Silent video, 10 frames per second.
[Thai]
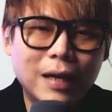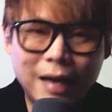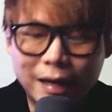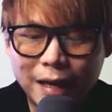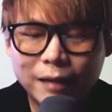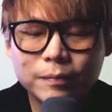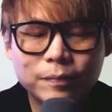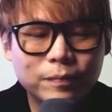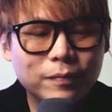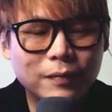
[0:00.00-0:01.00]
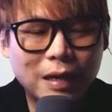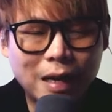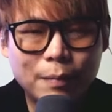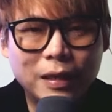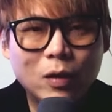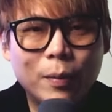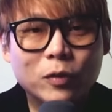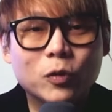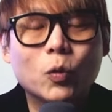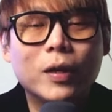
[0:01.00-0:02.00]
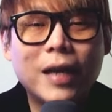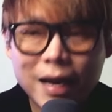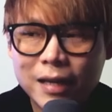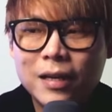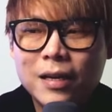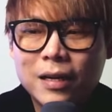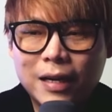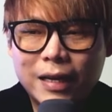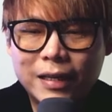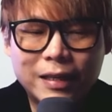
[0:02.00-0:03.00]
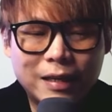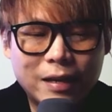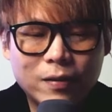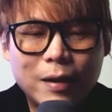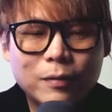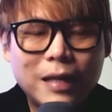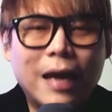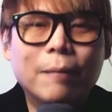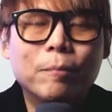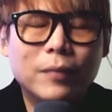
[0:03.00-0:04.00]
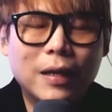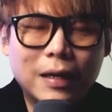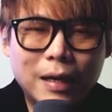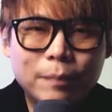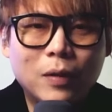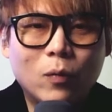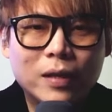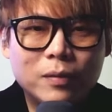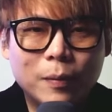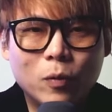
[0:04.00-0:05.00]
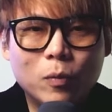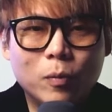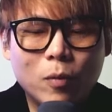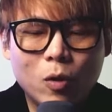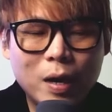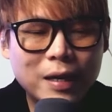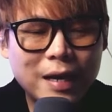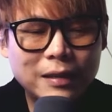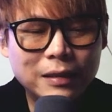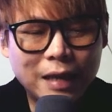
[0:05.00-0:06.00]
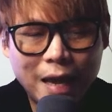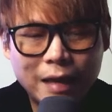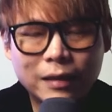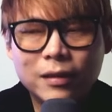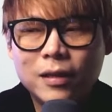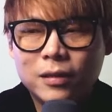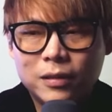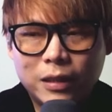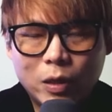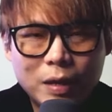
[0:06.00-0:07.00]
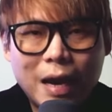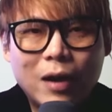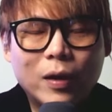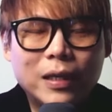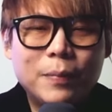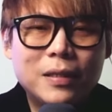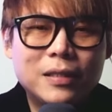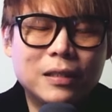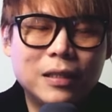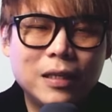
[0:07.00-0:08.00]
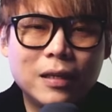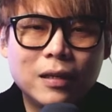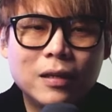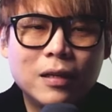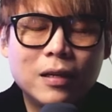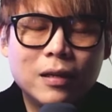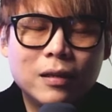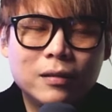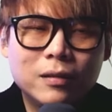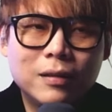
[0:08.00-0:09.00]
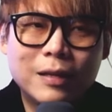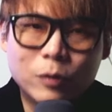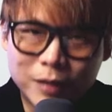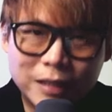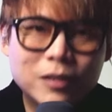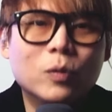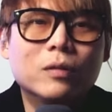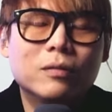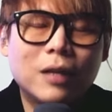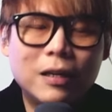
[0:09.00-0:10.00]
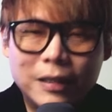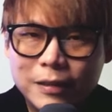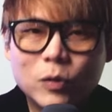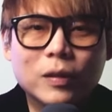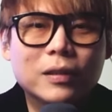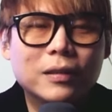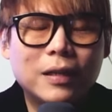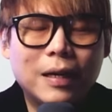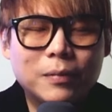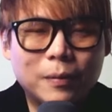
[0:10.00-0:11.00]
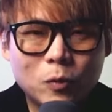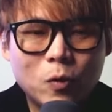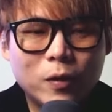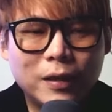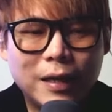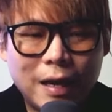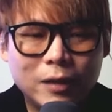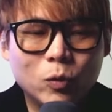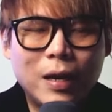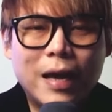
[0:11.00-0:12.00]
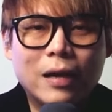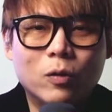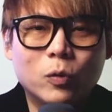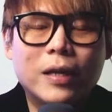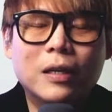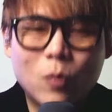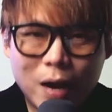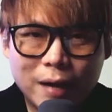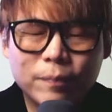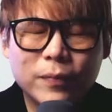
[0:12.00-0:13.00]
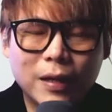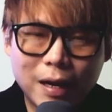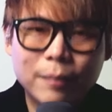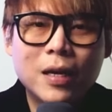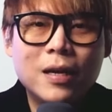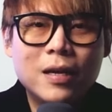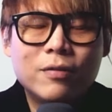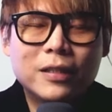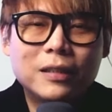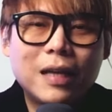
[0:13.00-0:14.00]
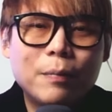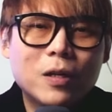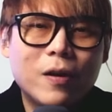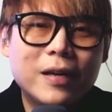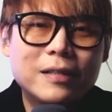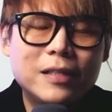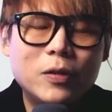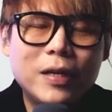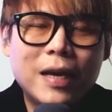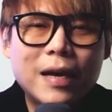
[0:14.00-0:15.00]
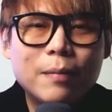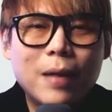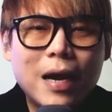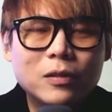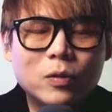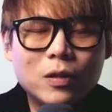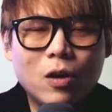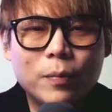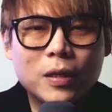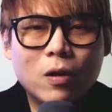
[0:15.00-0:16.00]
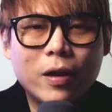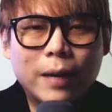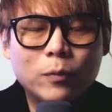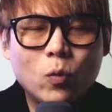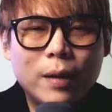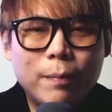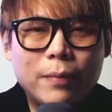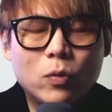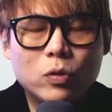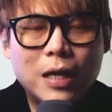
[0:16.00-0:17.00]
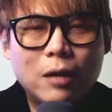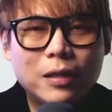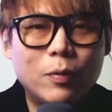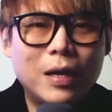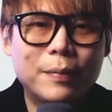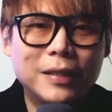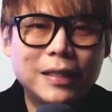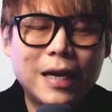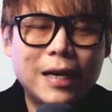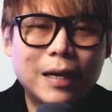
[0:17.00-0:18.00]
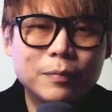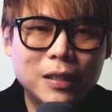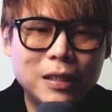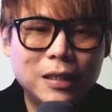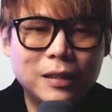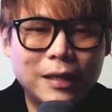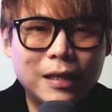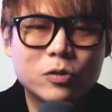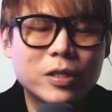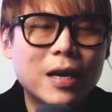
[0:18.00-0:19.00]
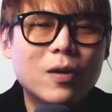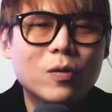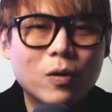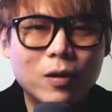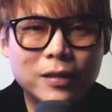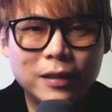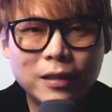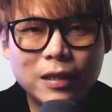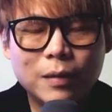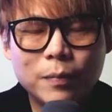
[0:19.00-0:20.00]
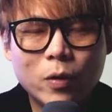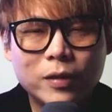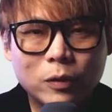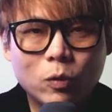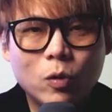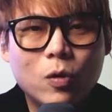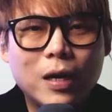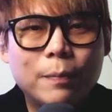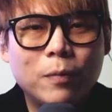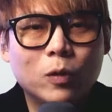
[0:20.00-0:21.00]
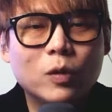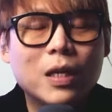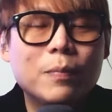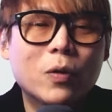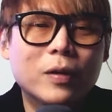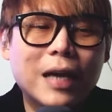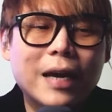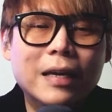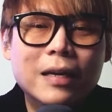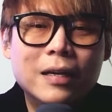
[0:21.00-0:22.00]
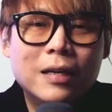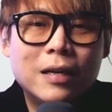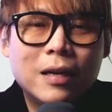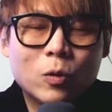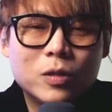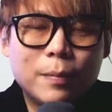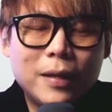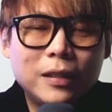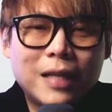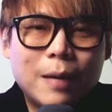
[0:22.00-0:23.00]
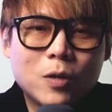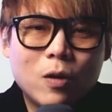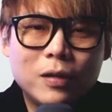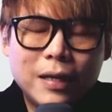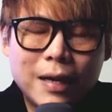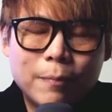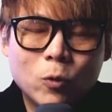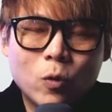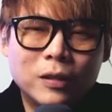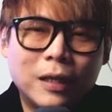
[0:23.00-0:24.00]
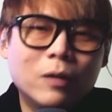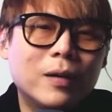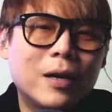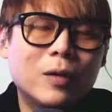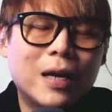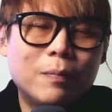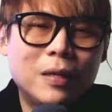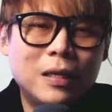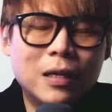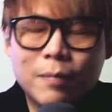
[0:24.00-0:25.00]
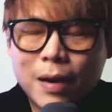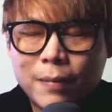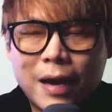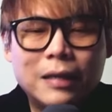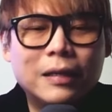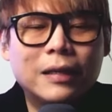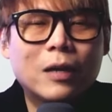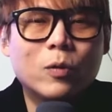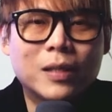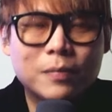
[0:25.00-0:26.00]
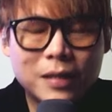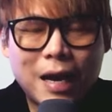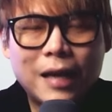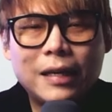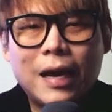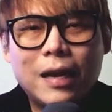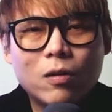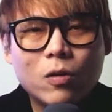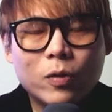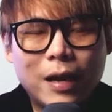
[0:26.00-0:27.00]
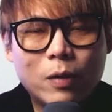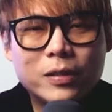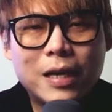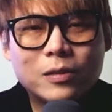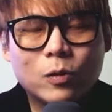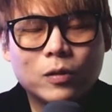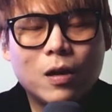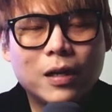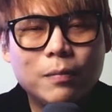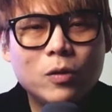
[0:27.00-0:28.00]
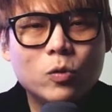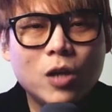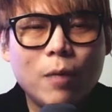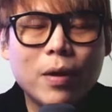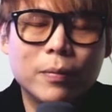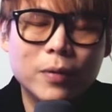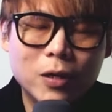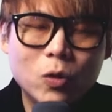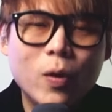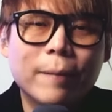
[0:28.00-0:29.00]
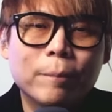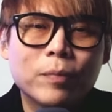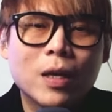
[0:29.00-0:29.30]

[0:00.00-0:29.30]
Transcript: ขนาดนั้นนะครับอันนี้ความเห็นส่วนตัวนะฮะใครคิดอย่างไรก็แล้วแต่นะครับแต่ว่าสำหรับผมผมมองว่าการถือเอง ถือยาวๆ อันนี้เป็นสิ่งที่น่าสนใจที่สุดและดีที่สุดนะครับสำหรับทุกคนนะฮะดูแลของตัวเองดีกว่านะครับฝากติดตาม Bitcoin c a ี่ด้วยนะฮะ บ้ากันสุดเรื่อBitcoin ครับทุกวัน8โมงเช้าตามเวลาประเทศไทยครับที่นี่ไทยทาว์ชาแนลคอนเทนต์ดีๆเพื่อคนไทยทั่วโลกครับเพราะทุกที่มีคนไทย คุณสามารถติดตามช่องนี้ครับทุกคอนเทนต์ของเรานะมีเยอะมากมายเลยนะกด Subscribe นะฮะแล้วก็กดไลค์กดแชร์ส่งต่อคลิปที่คุณชอบให้กับเพื่อนด้วย